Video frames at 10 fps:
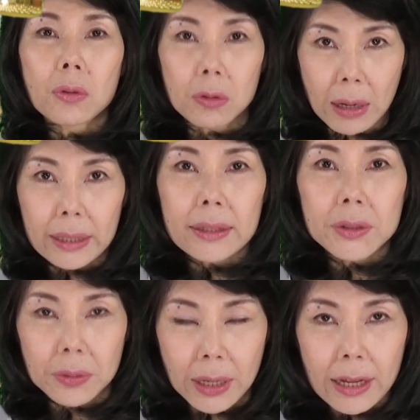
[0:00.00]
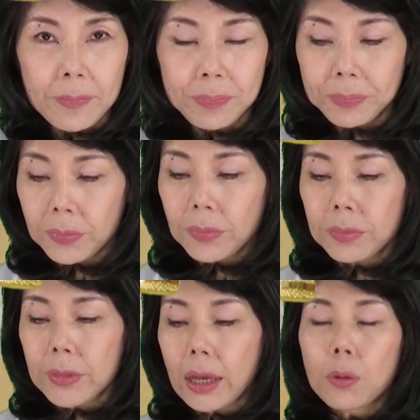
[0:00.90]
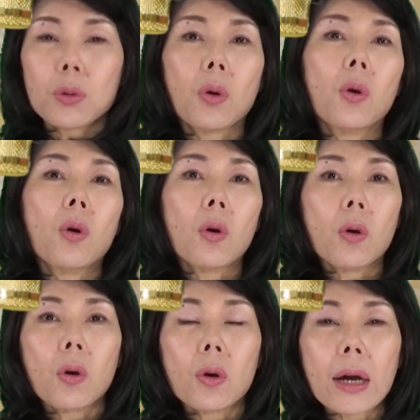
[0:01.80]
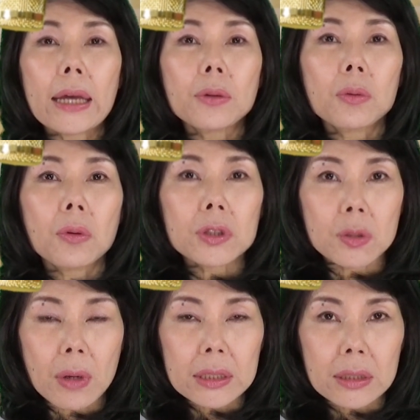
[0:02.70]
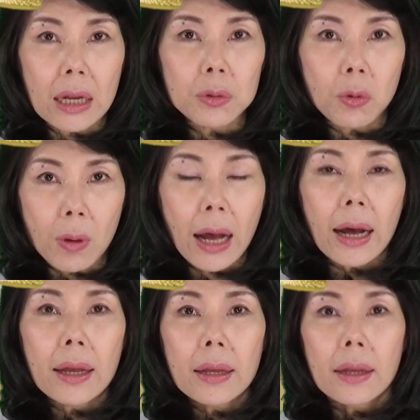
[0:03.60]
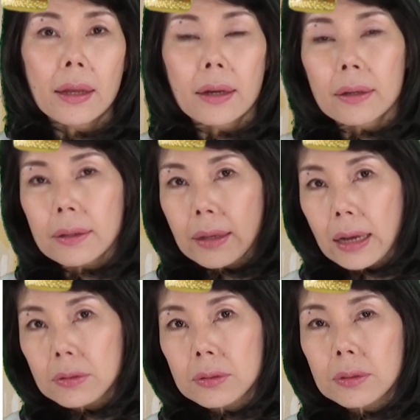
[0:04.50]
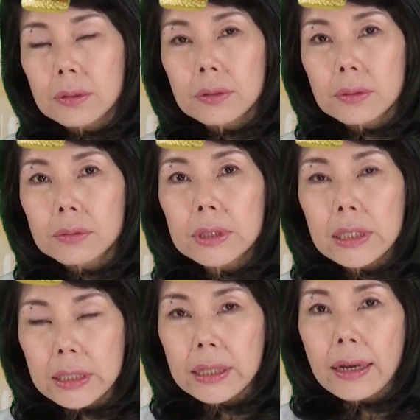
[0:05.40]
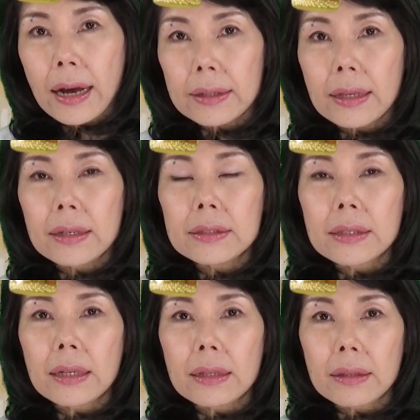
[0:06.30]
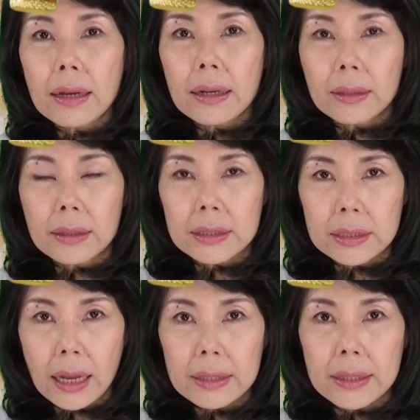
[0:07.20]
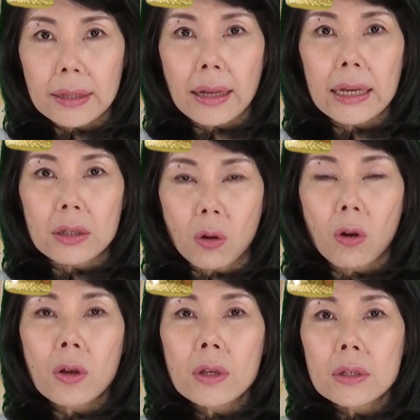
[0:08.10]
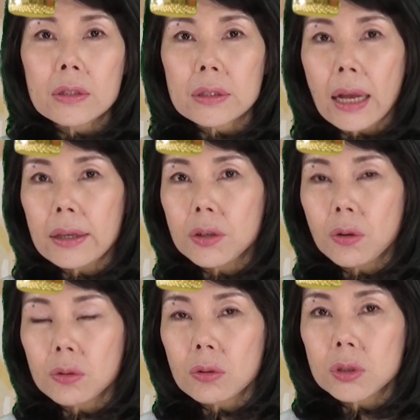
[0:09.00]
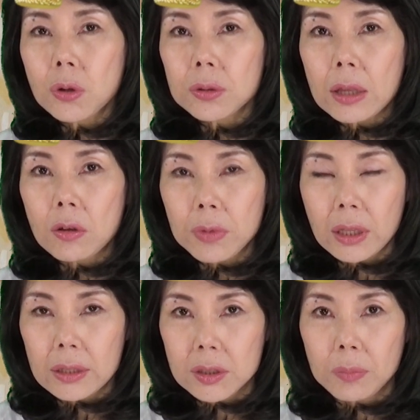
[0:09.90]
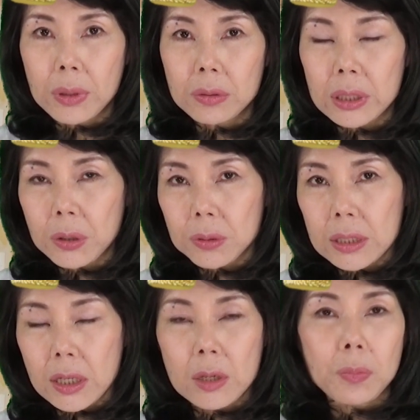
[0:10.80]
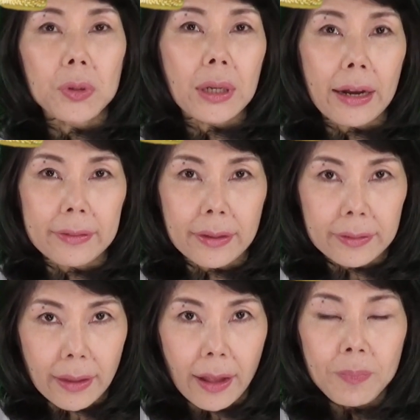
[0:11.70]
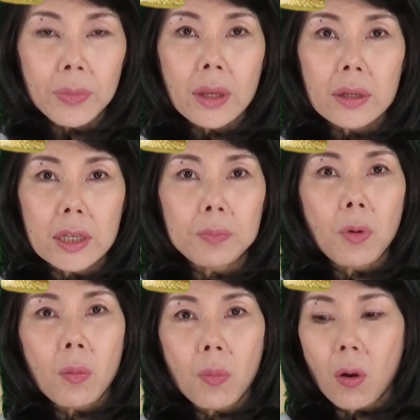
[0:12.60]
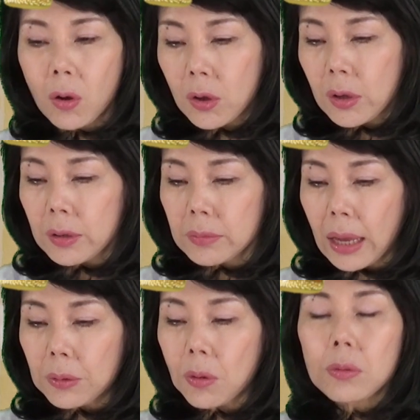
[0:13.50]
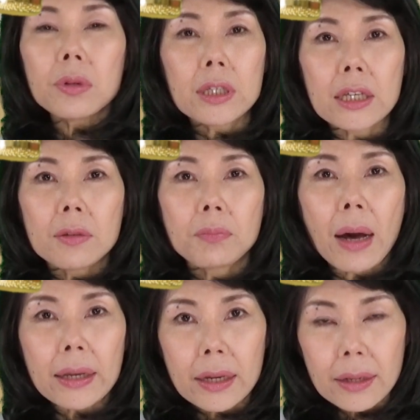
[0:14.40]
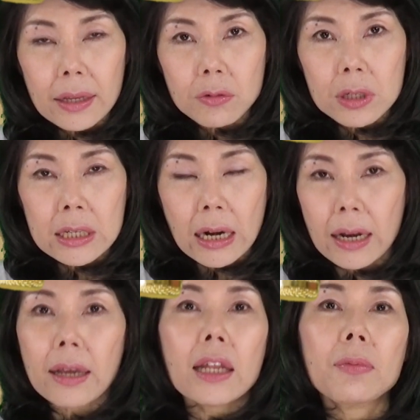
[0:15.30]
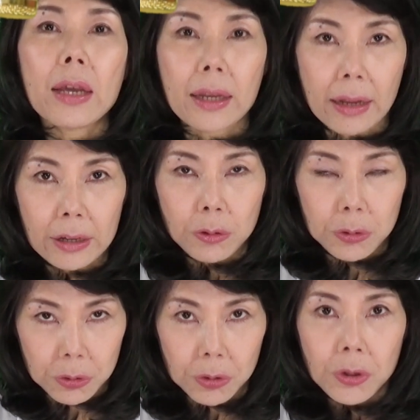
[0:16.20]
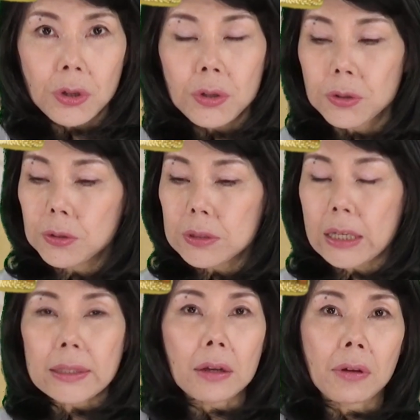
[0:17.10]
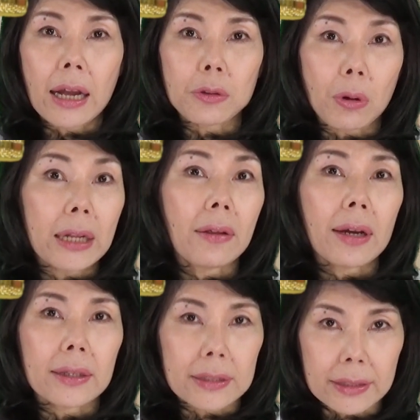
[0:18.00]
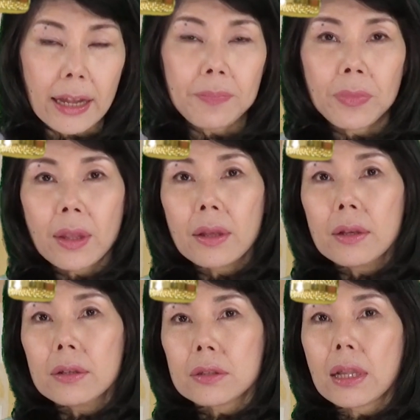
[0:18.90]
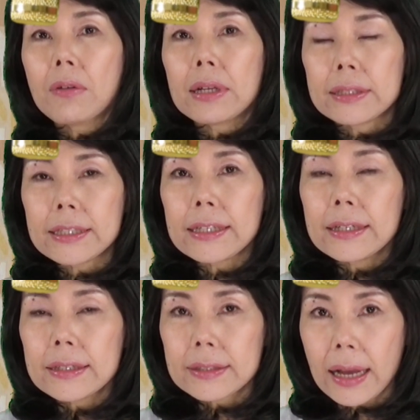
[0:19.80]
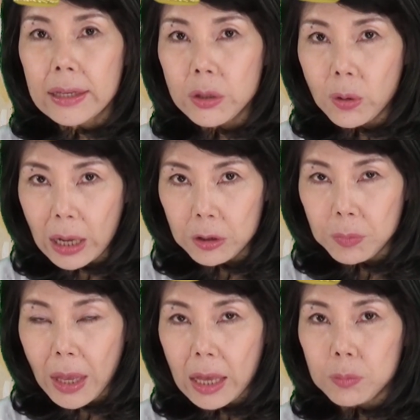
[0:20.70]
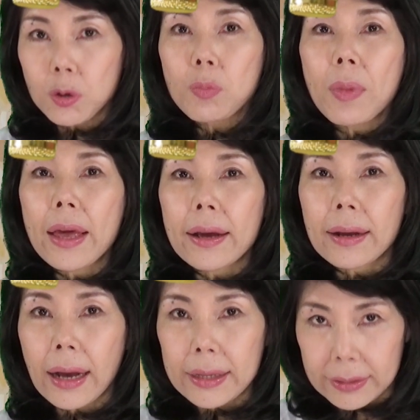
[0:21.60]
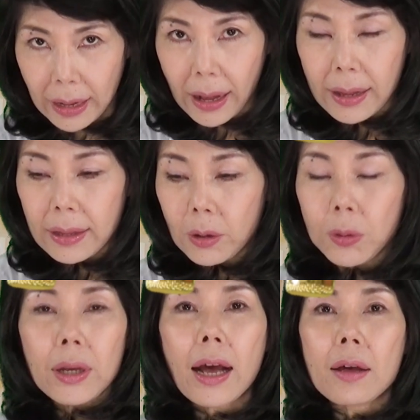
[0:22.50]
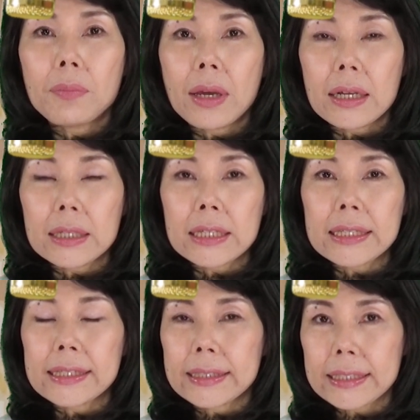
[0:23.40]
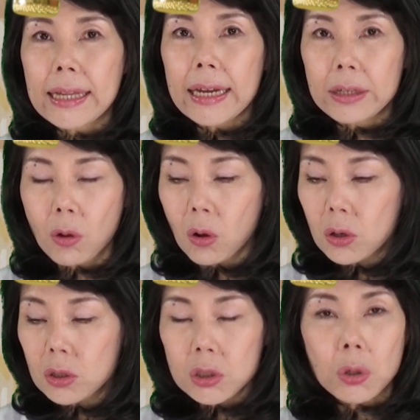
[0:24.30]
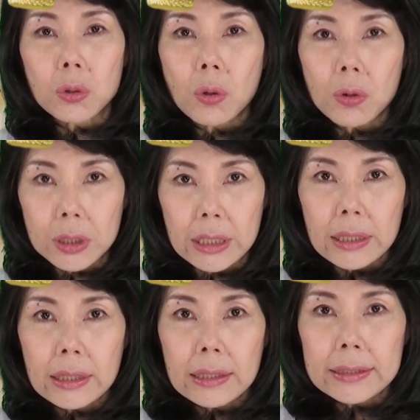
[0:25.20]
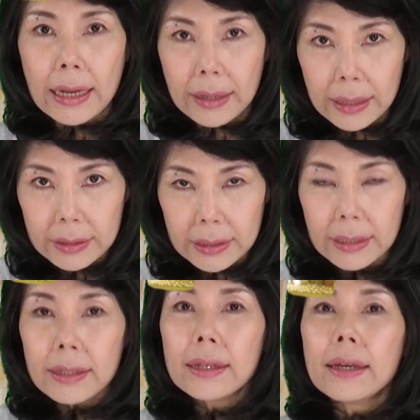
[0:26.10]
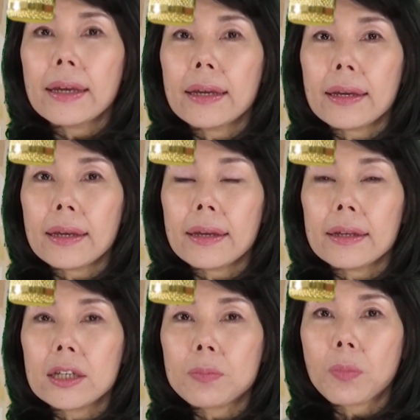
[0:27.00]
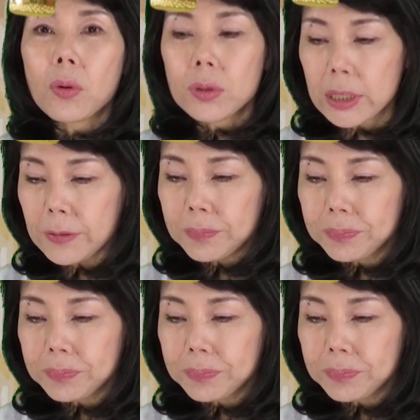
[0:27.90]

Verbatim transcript: 取るわけですよね。でこの開国をしました後は各国に派遣された方たちが世界の産業の状態を見てですねびっくり仰天して日本に帰ってきて日本も他国に負けない国にならなければいけないという政策が取られたわけですね。すなわち産業革命文明開化これが明治時代の初頭に盛んに、えー、日本に、